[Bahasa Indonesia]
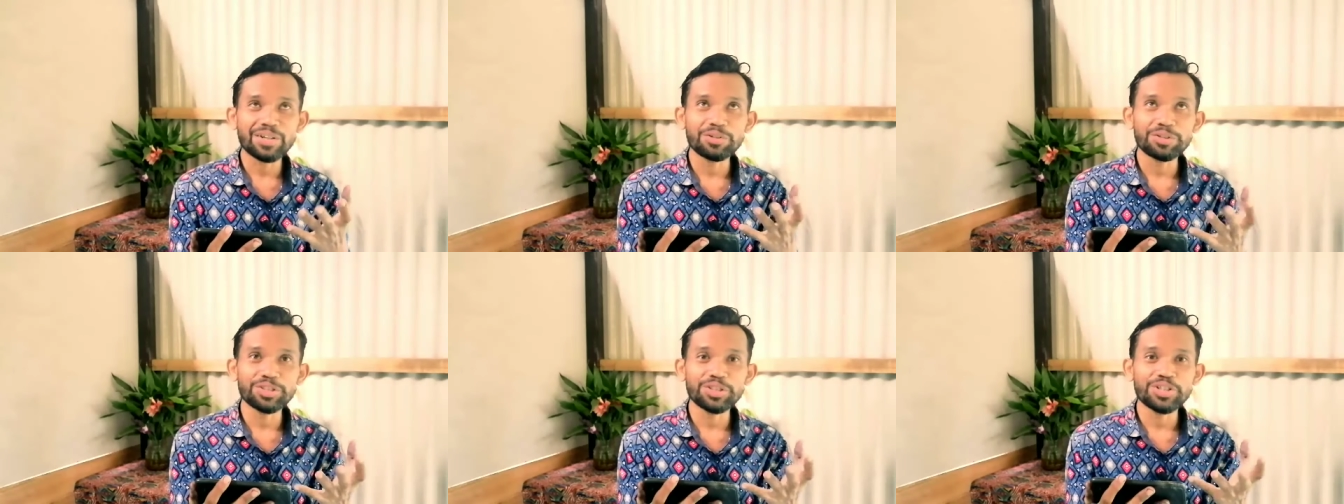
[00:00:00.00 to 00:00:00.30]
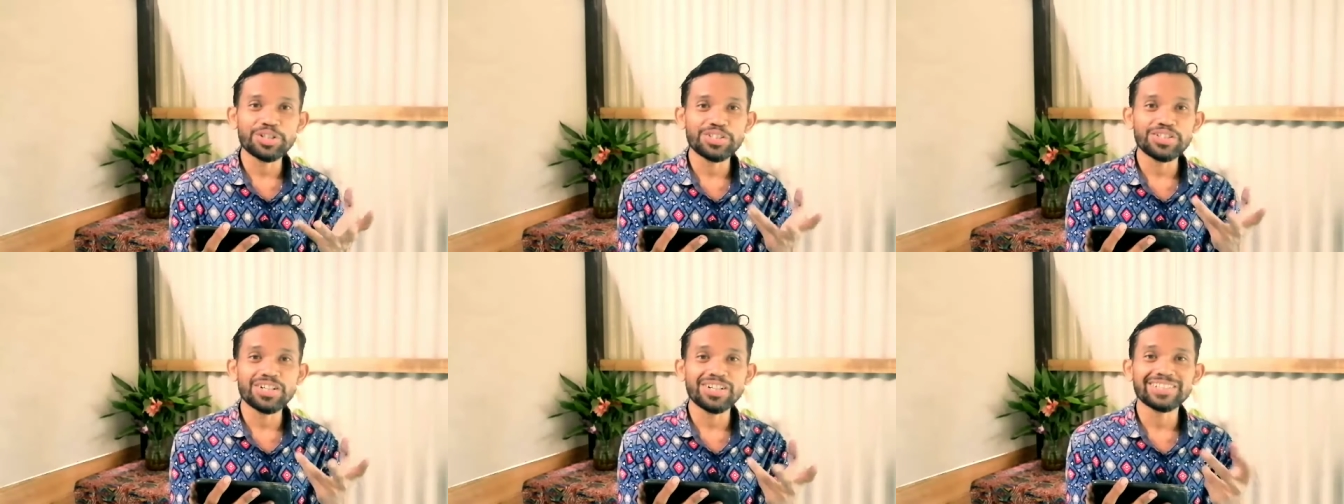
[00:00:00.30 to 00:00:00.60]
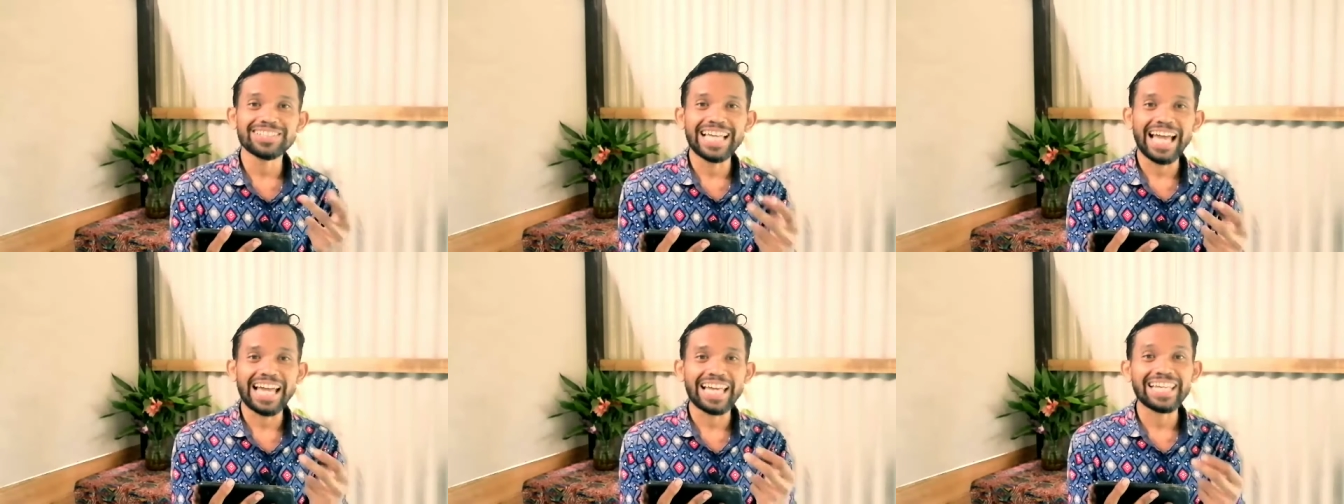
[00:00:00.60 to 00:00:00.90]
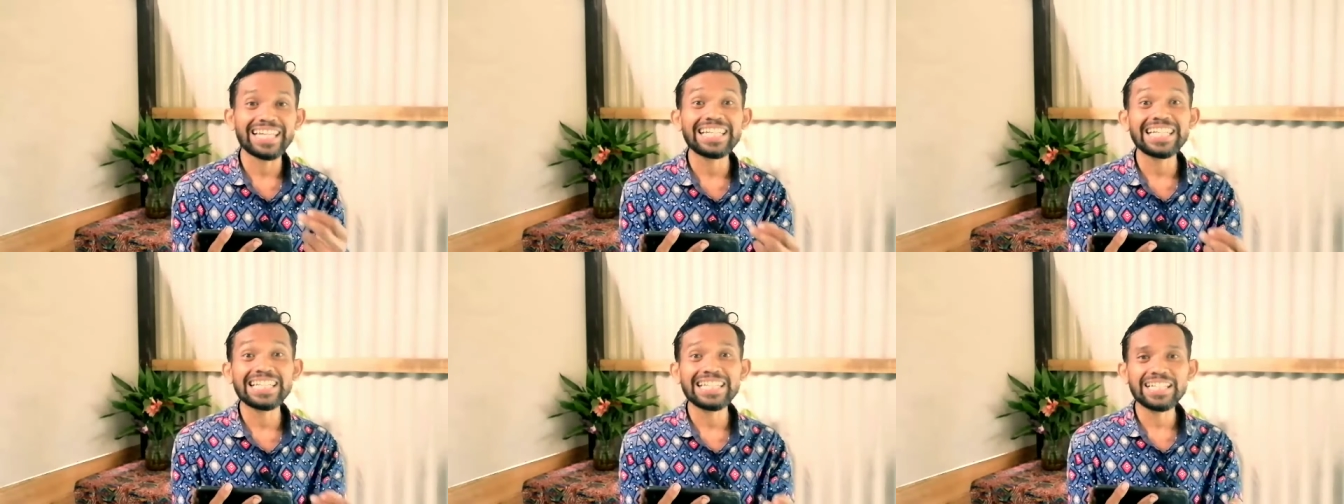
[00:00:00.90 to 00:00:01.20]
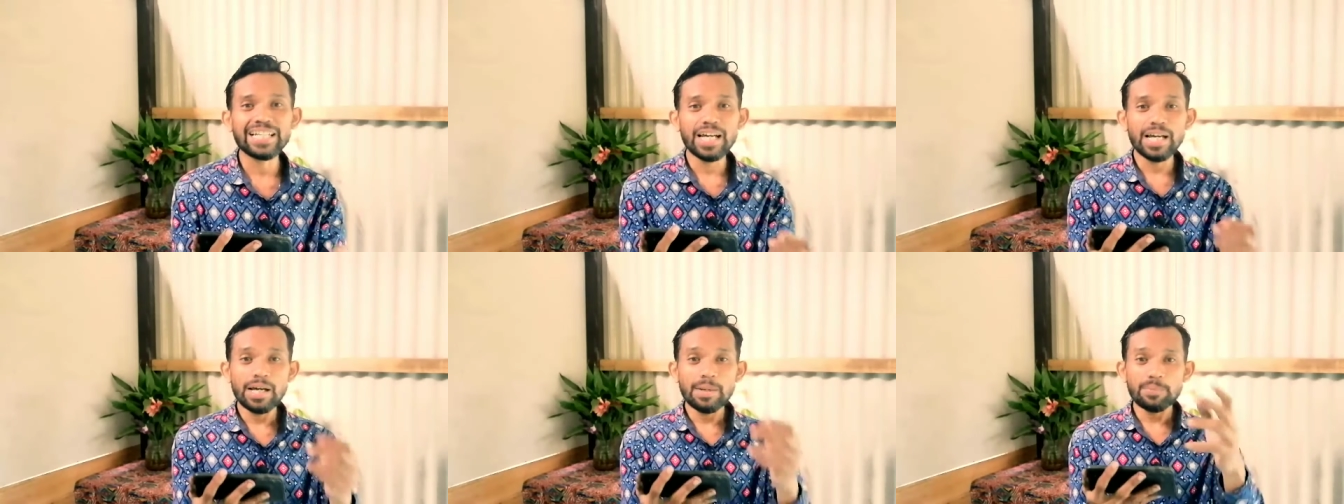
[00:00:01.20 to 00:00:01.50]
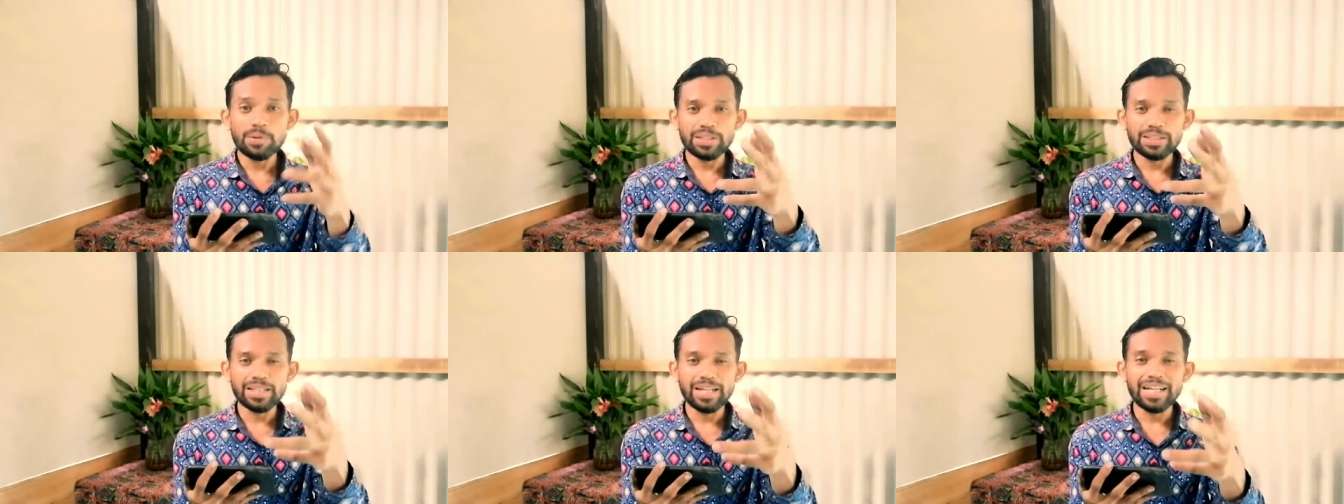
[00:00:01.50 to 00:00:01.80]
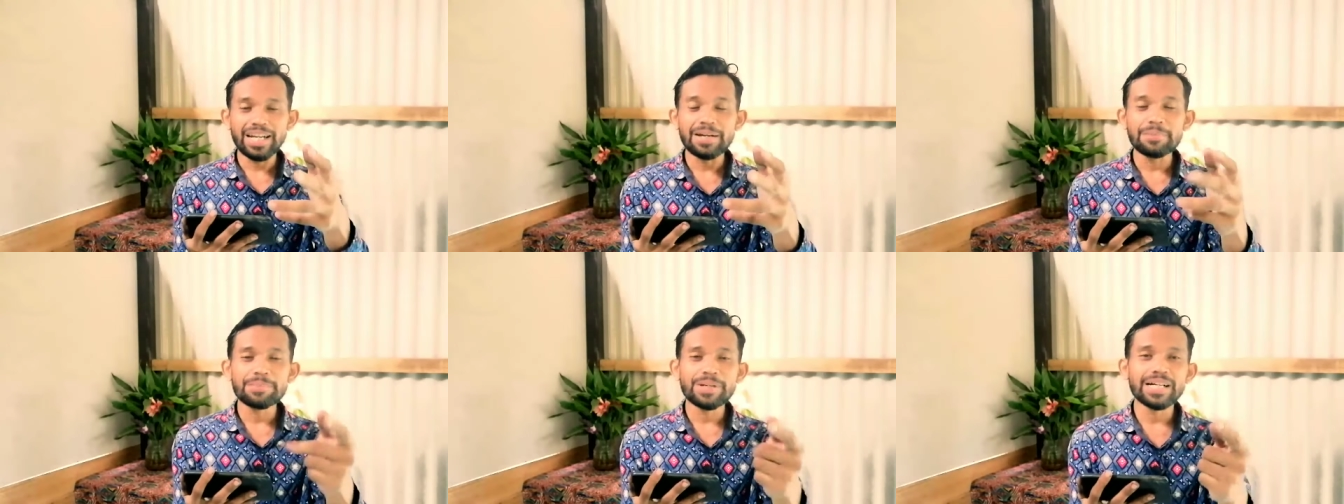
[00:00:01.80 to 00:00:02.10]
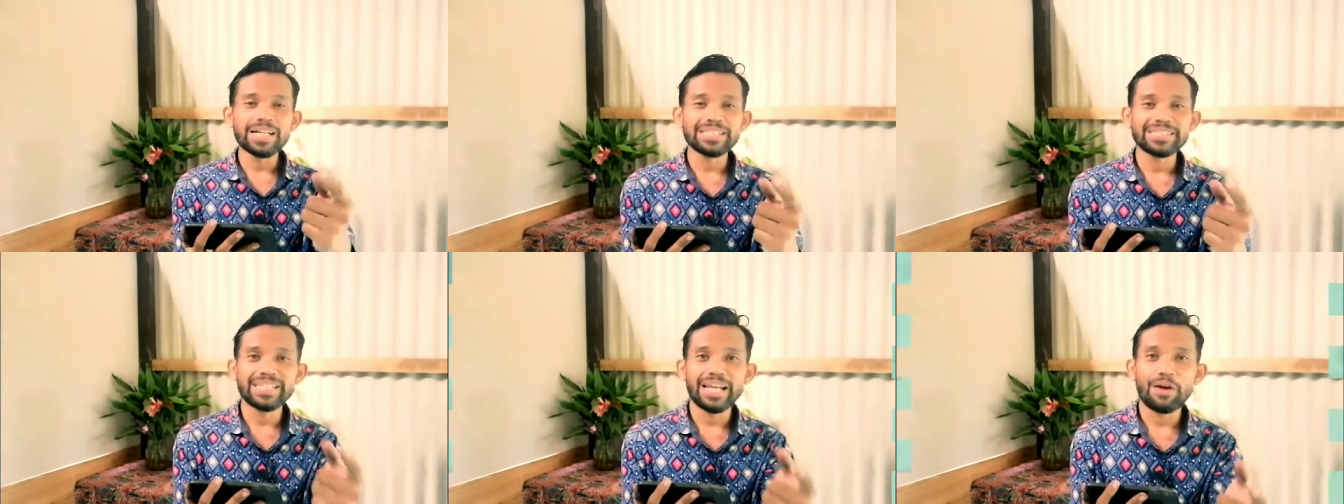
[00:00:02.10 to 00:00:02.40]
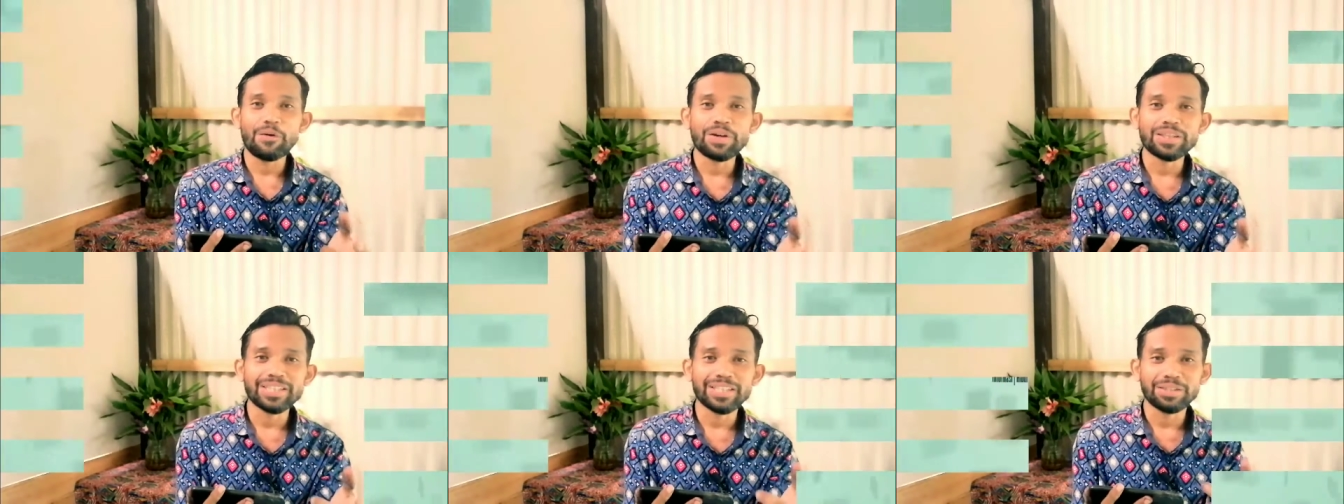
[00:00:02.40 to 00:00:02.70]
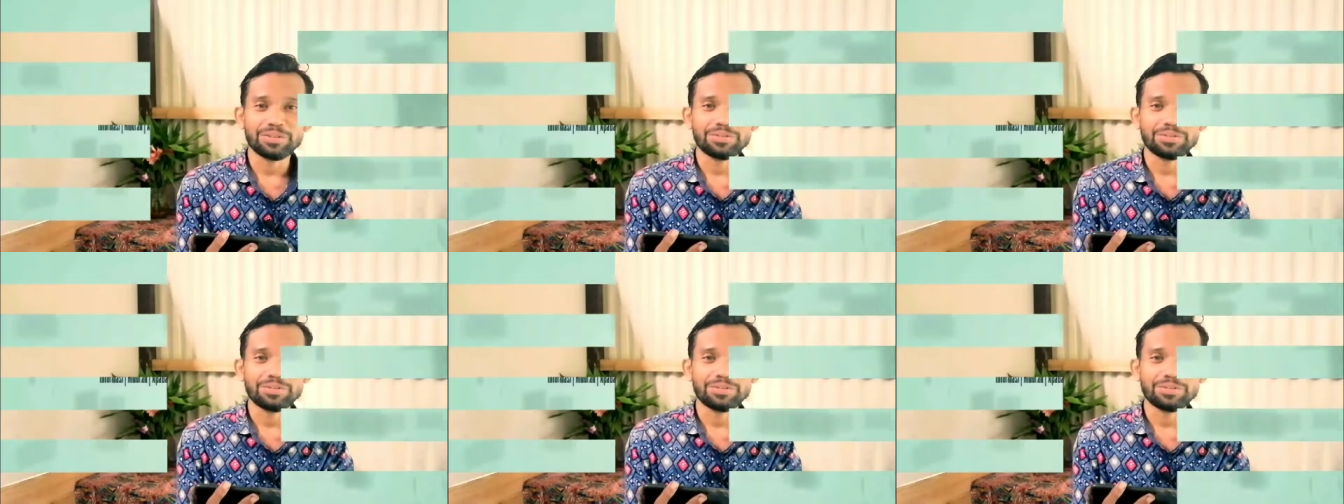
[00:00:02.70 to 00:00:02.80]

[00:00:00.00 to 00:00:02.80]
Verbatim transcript: coach coach Hotahe ini buat kalian para cewek